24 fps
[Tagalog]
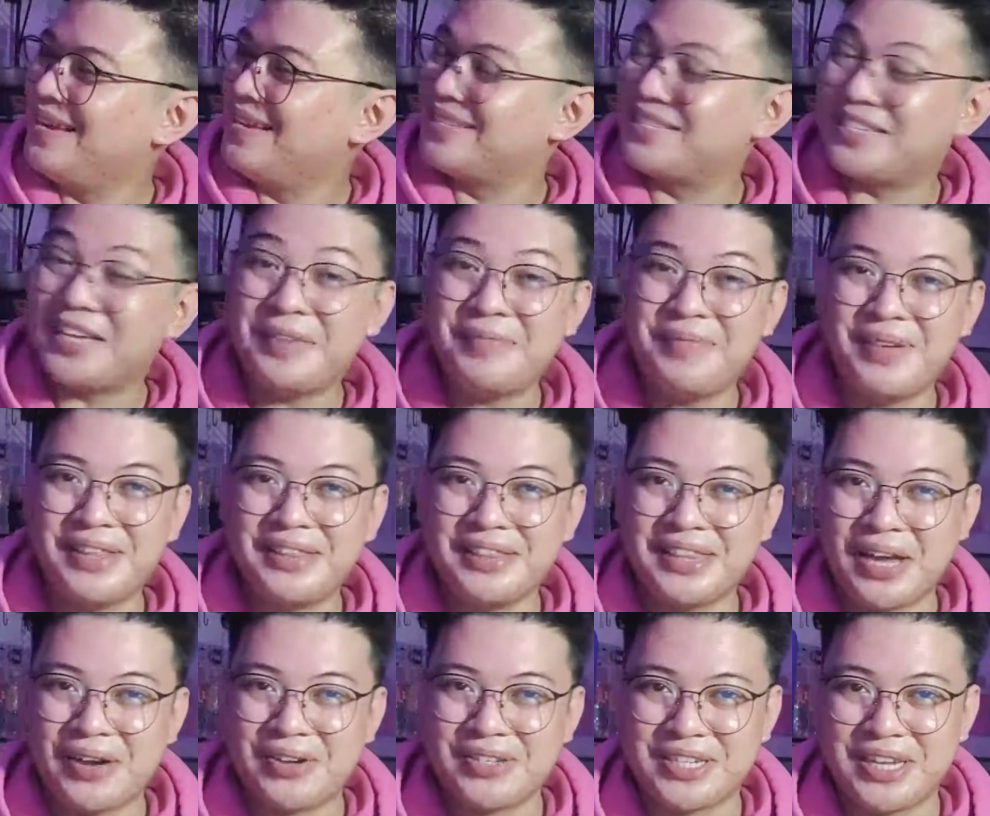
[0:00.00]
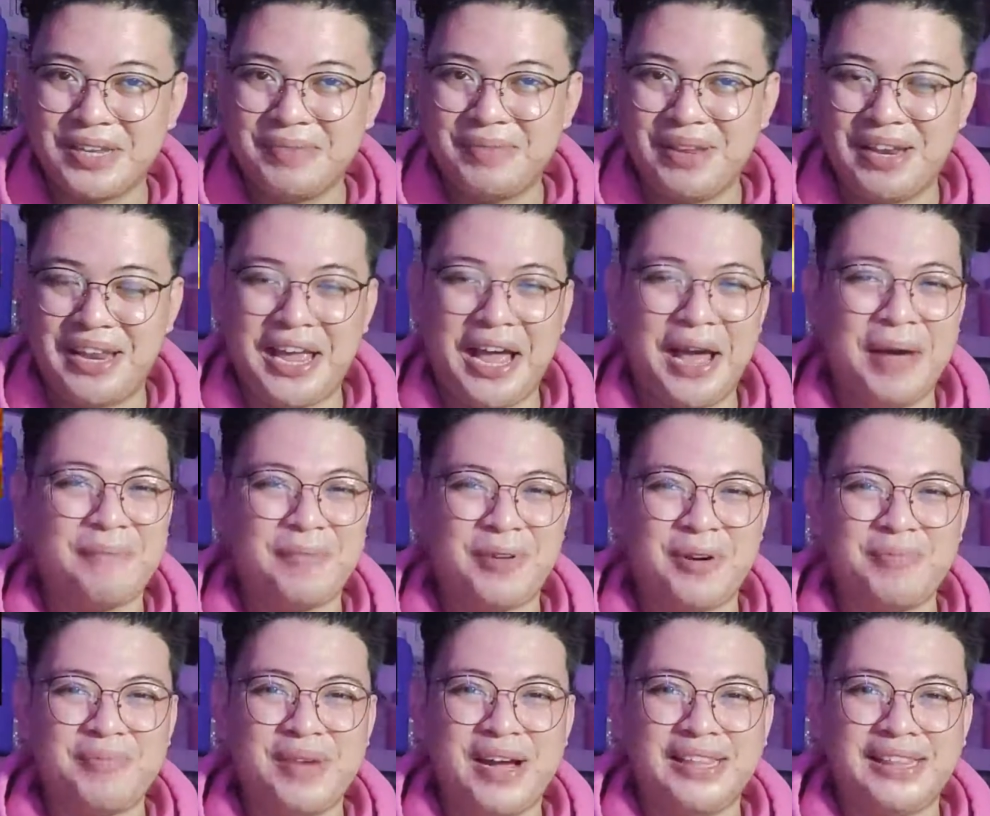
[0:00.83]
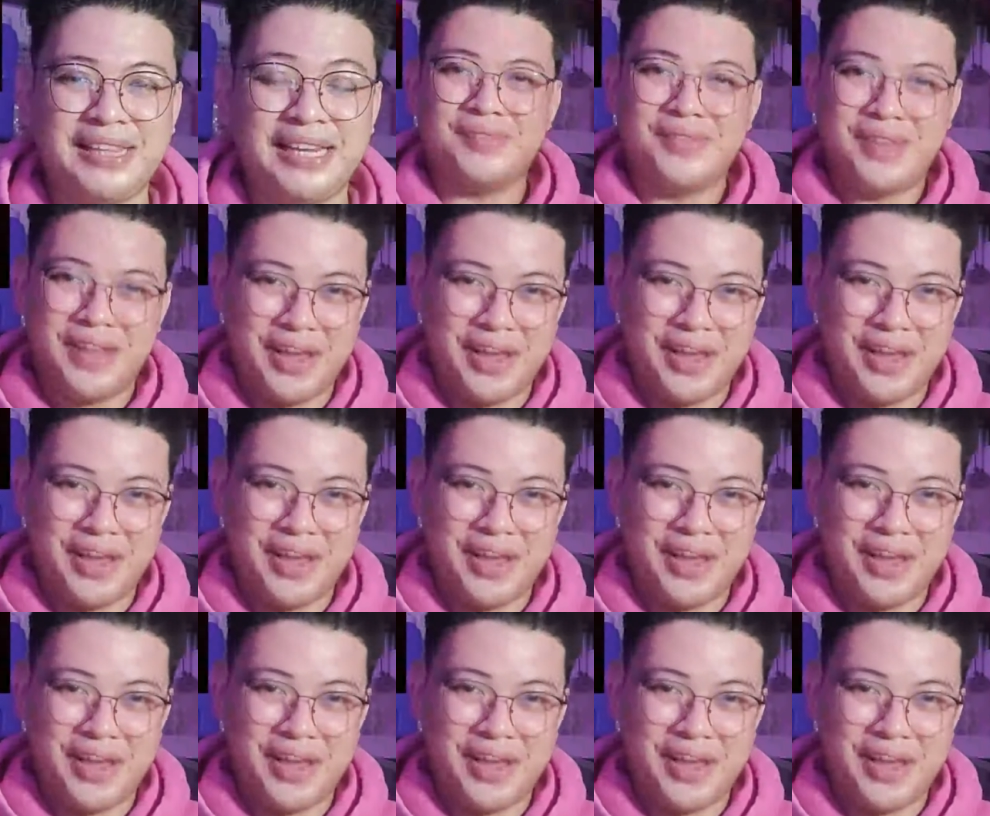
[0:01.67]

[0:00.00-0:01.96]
7,000 mAh battery.